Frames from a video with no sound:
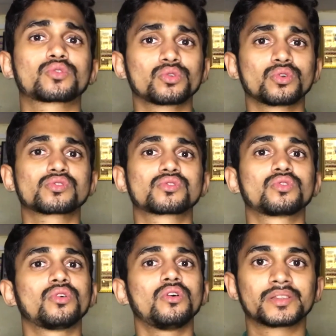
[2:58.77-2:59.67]
तो
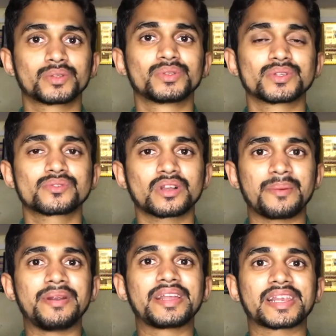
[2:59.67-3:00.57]
दोस्तों तो दोस्तों
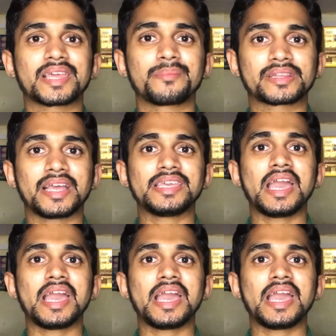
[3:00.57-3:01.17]
कमेंट करके बताइए